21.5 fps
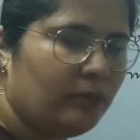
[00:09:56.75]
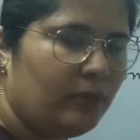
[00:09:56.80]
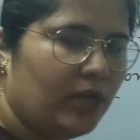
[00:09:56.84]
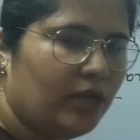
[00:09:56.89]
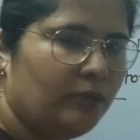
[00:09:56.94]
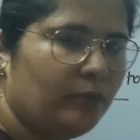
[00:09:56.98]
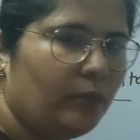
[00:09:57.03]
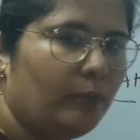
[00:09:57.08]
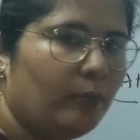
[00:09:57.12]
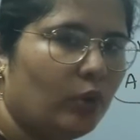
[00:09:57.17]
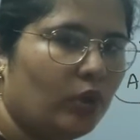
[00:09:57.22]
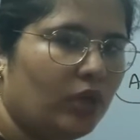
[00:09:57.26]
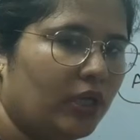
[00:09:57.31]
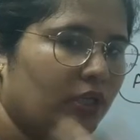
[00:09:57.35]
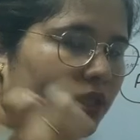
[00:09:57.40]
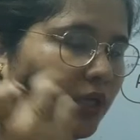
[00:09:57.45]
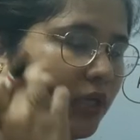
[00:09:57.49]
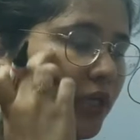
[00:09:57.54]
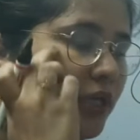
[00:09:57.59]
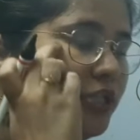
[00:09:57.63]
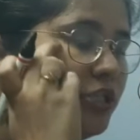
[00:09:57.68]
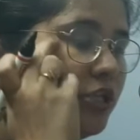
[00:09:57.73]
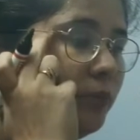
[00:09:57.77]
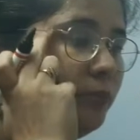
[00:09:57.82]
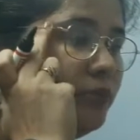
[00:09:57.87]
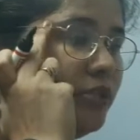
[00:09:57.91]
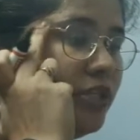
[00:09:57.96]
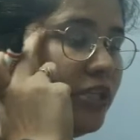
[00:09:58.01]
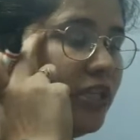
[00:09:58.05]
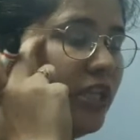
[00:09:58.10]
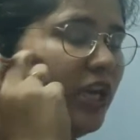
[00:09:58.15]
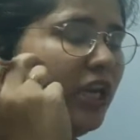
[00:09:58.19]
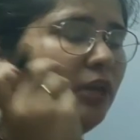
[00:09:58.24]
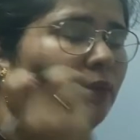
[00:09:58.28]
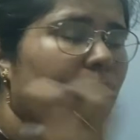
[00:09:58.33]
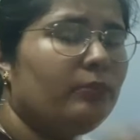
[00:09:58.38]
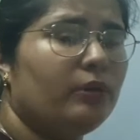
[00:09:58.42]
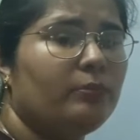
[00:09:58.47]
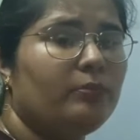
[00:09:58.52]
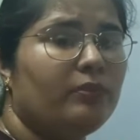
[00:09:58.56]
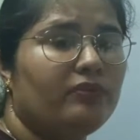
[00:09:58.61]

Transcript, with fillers: बारे में बोला था कि जब जितने नंबर